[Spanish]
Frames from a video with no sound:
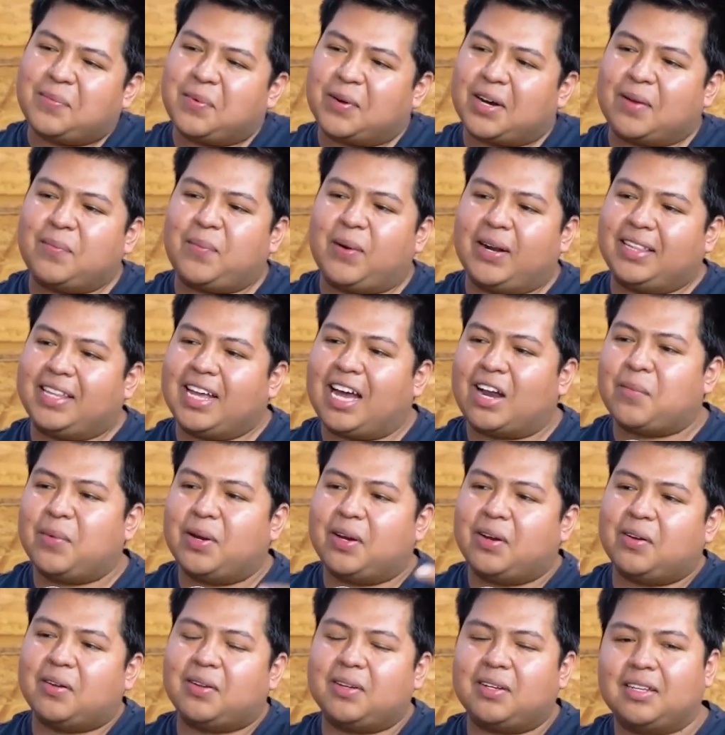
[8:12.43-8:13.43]
¿Por qué paltearme,
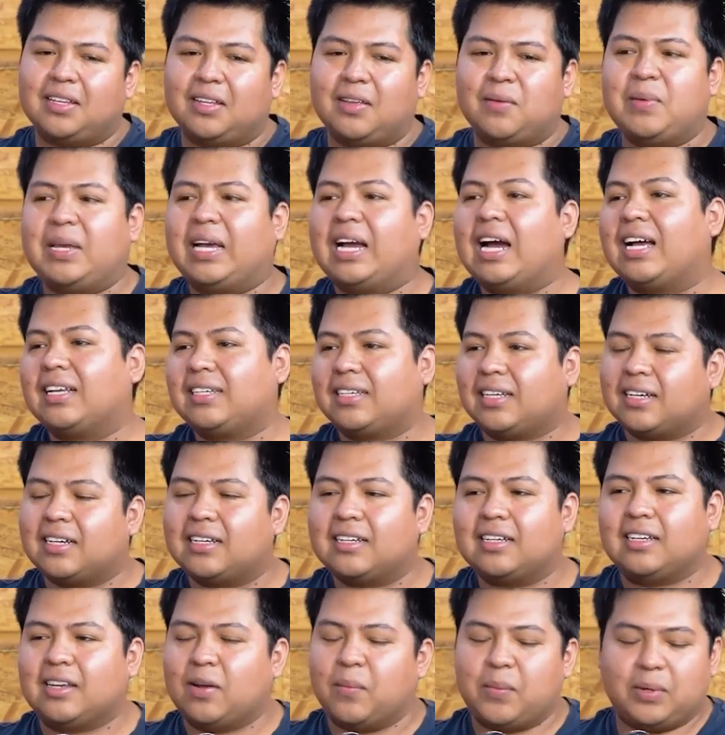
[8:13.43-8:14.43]
no? Desde mi casa.
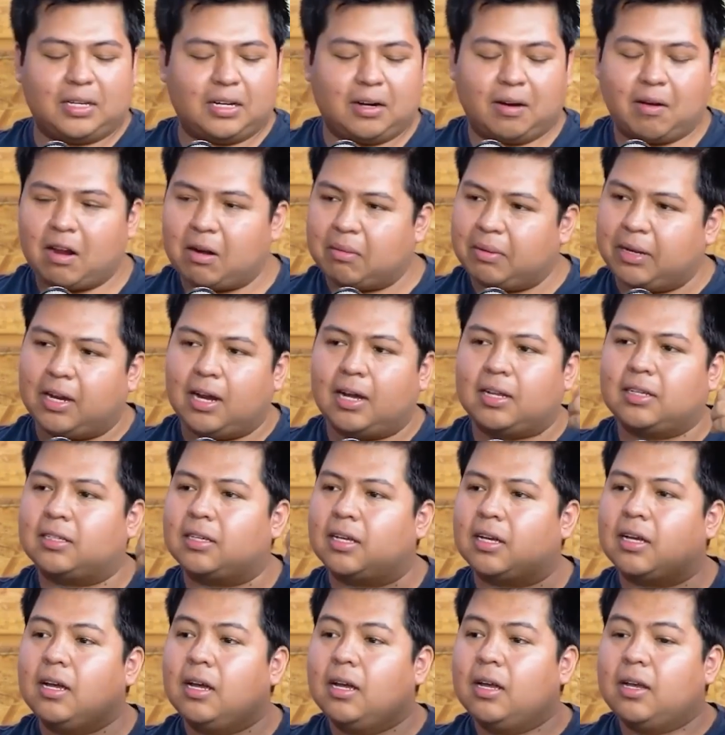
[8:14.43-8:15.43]
Y empecé a grabar a mi
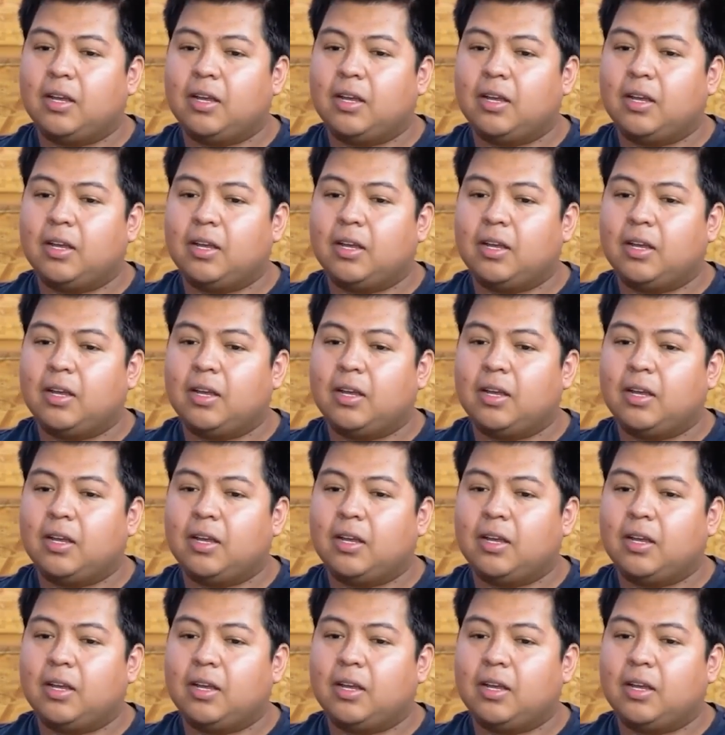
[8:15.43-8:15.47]
casa.